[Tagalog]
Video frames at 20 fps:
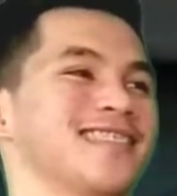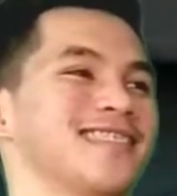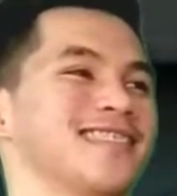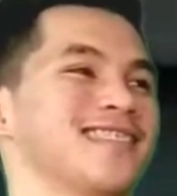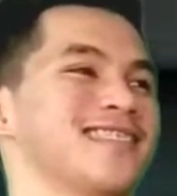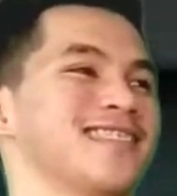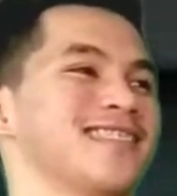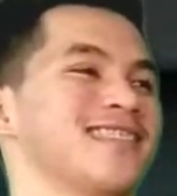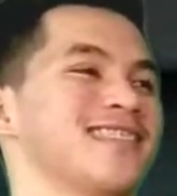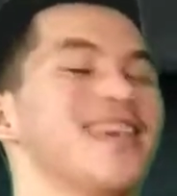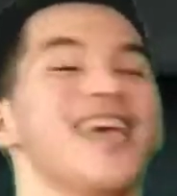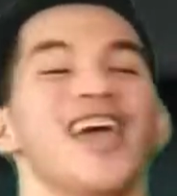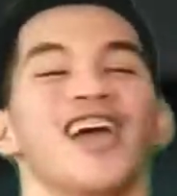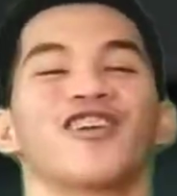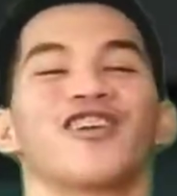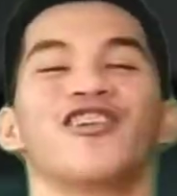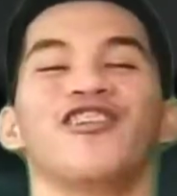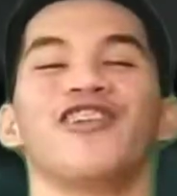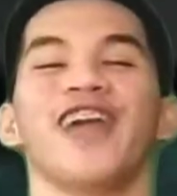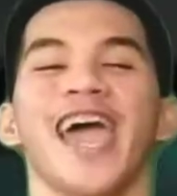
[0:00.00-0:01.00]
Festival.
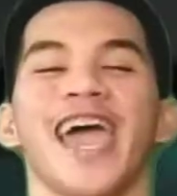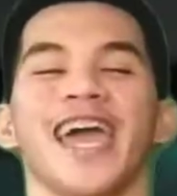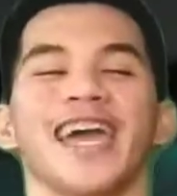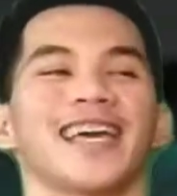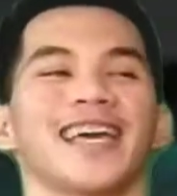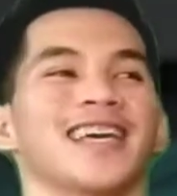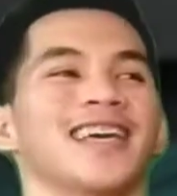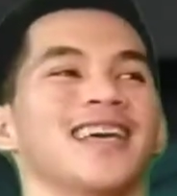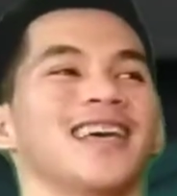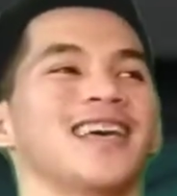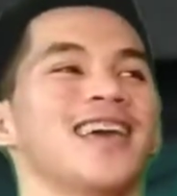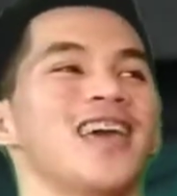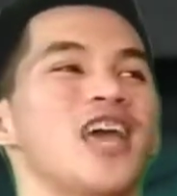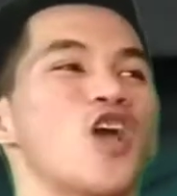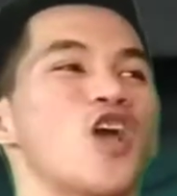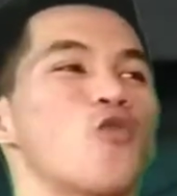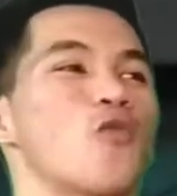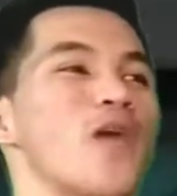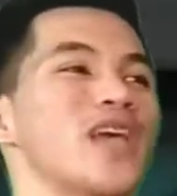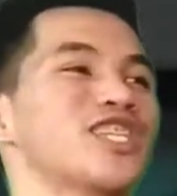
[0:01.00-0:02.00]
Correct.
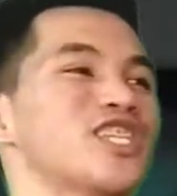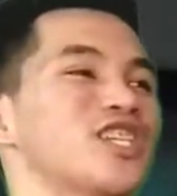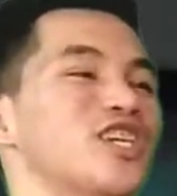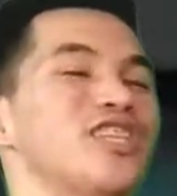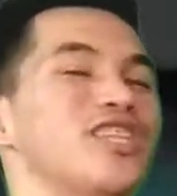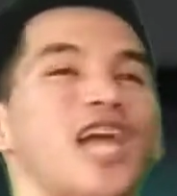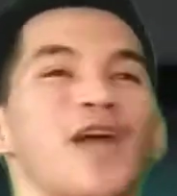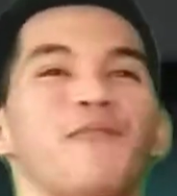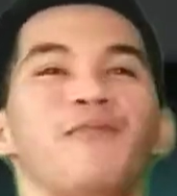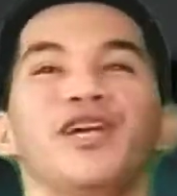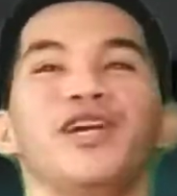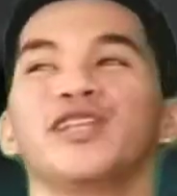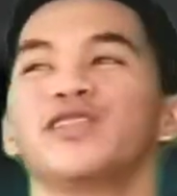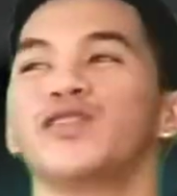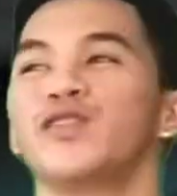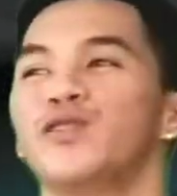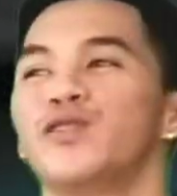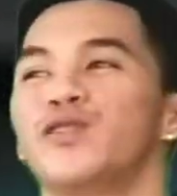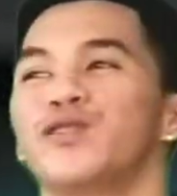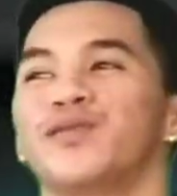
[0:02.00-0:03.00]
Question number
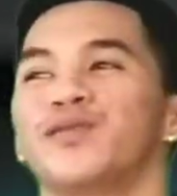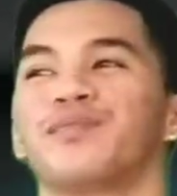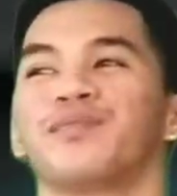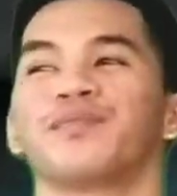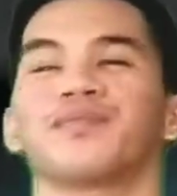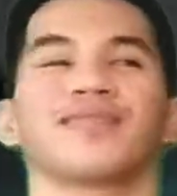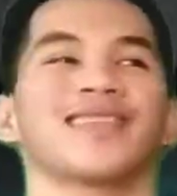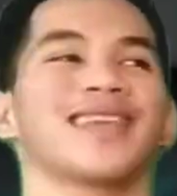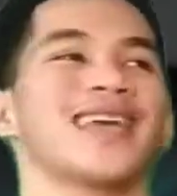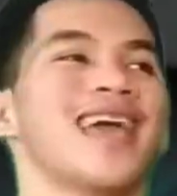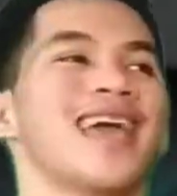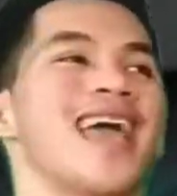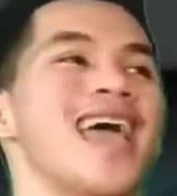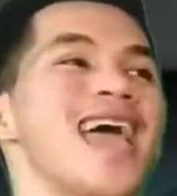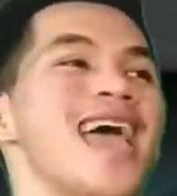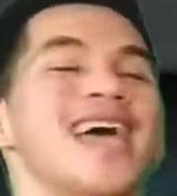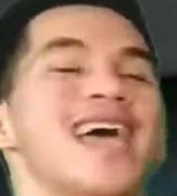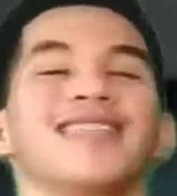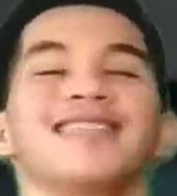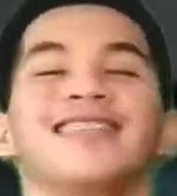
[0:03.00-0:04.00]
two.
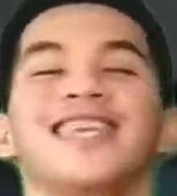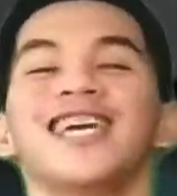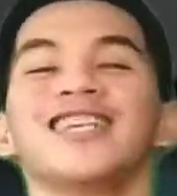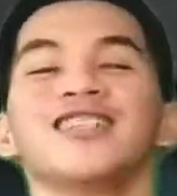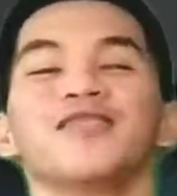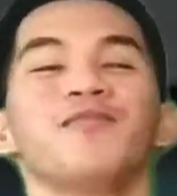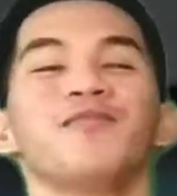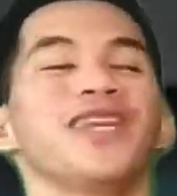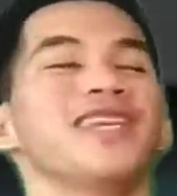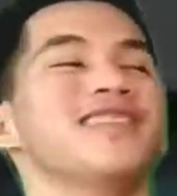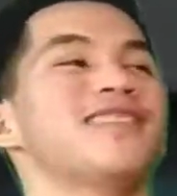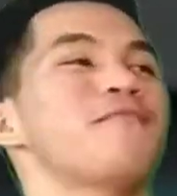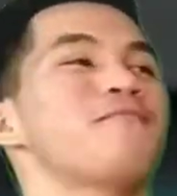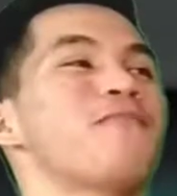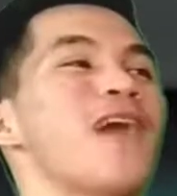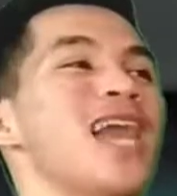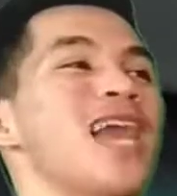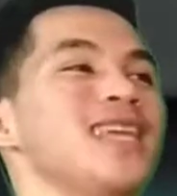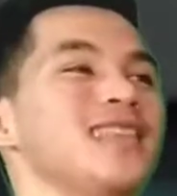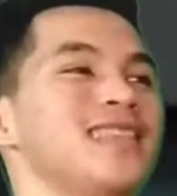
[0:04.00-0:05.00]
This
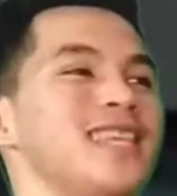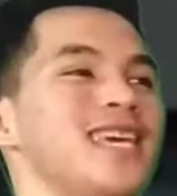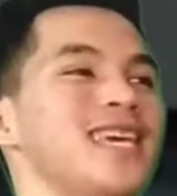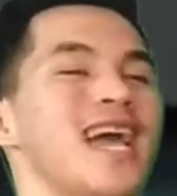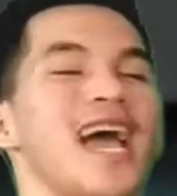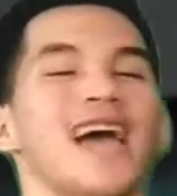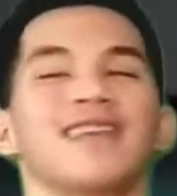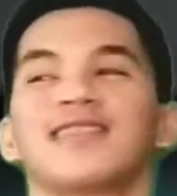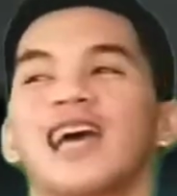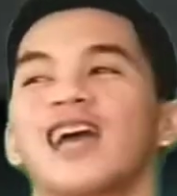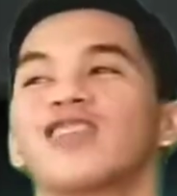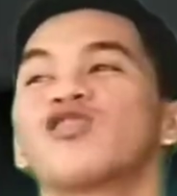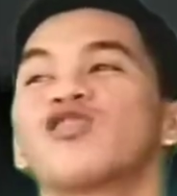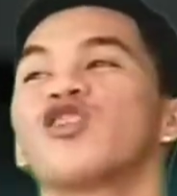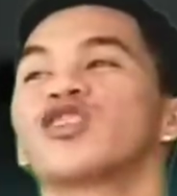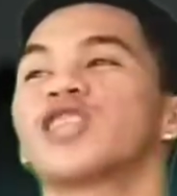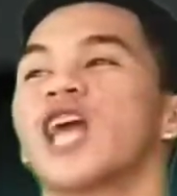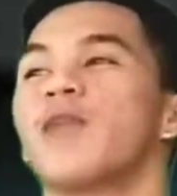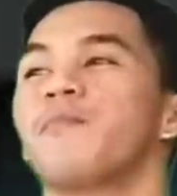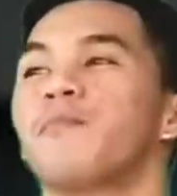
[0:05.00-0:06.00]
municipality has a
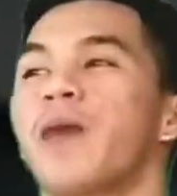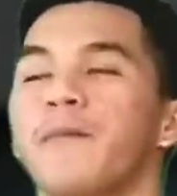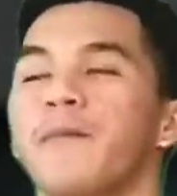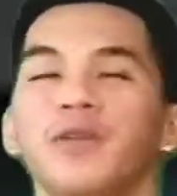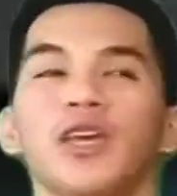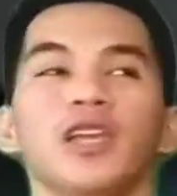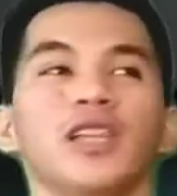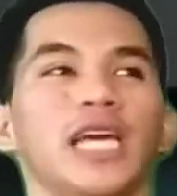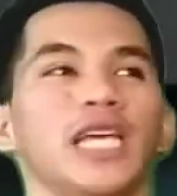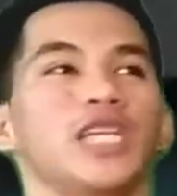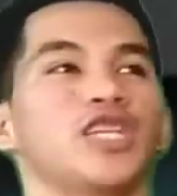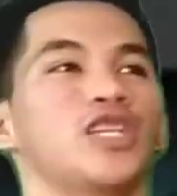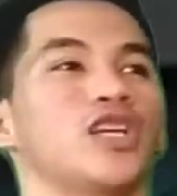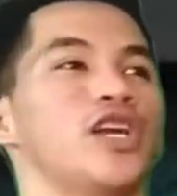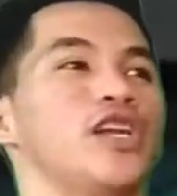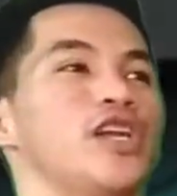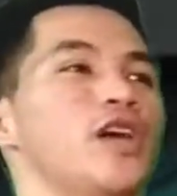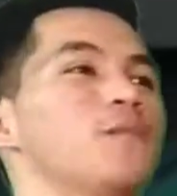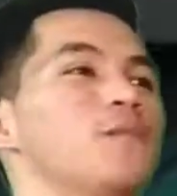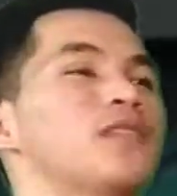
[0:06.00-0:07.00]
total
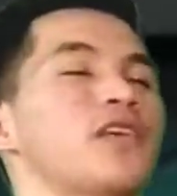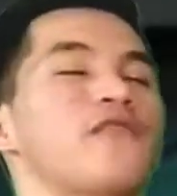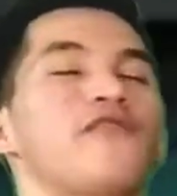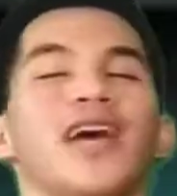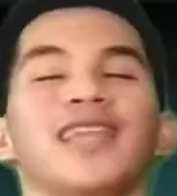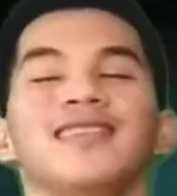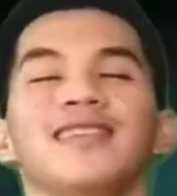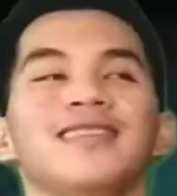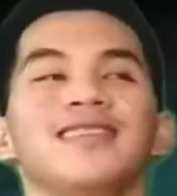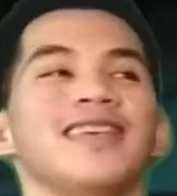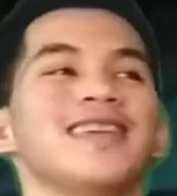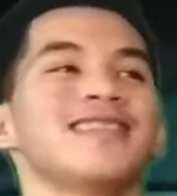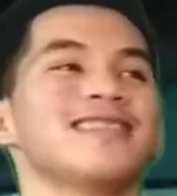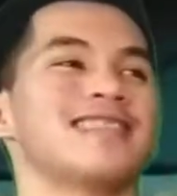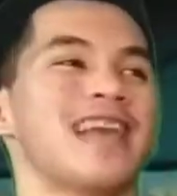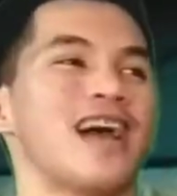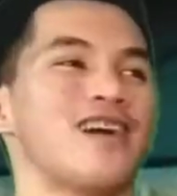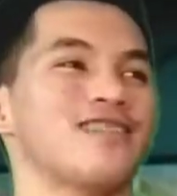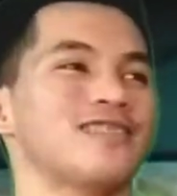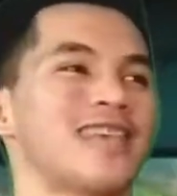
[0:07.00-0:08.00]
population of
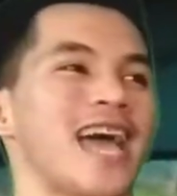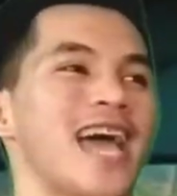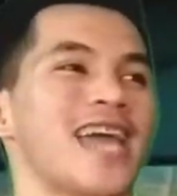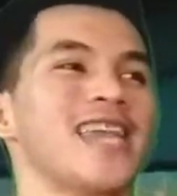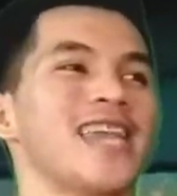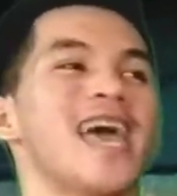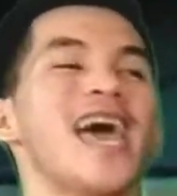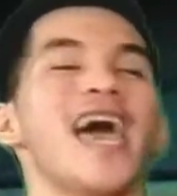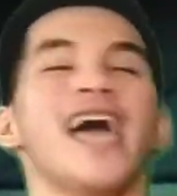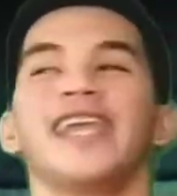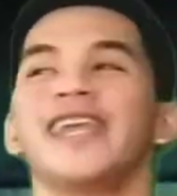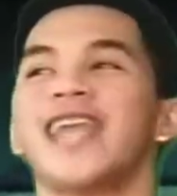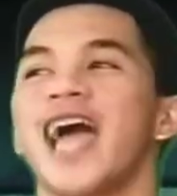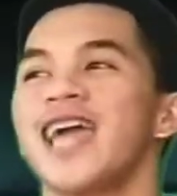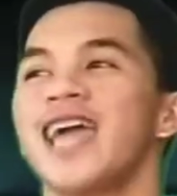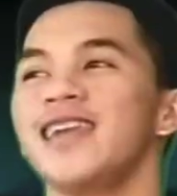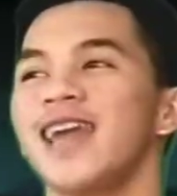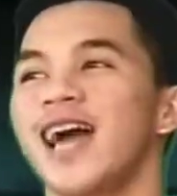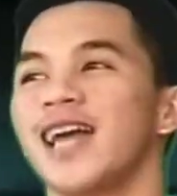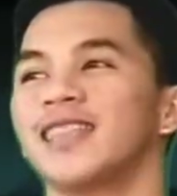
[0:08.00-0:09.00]

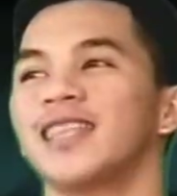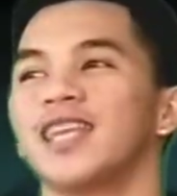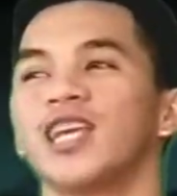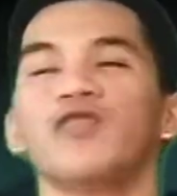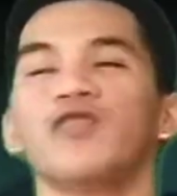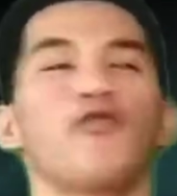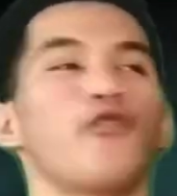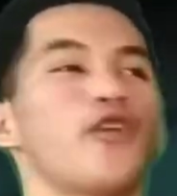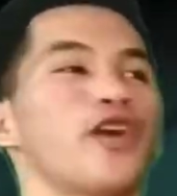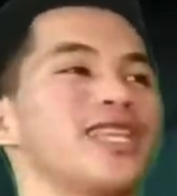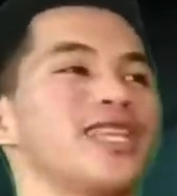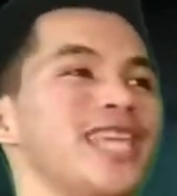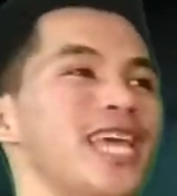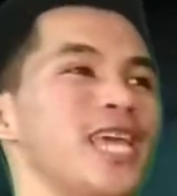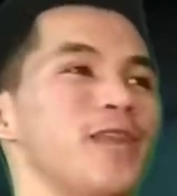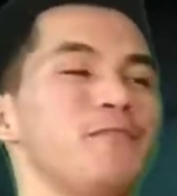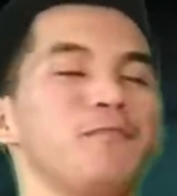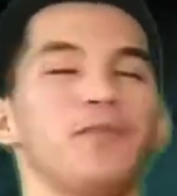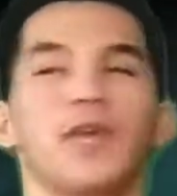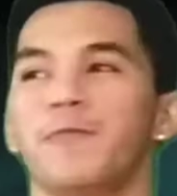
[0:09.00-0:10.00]
76,914
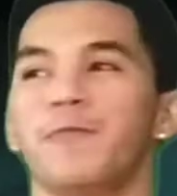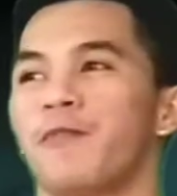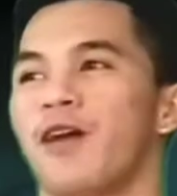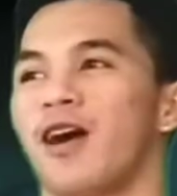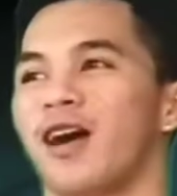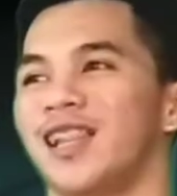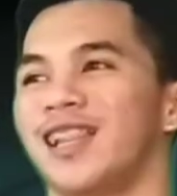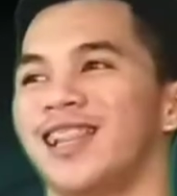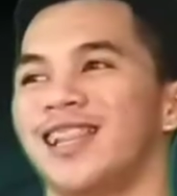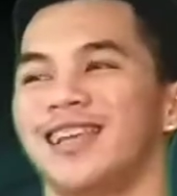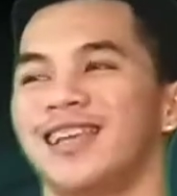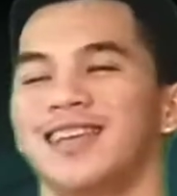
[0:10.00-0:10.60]
people.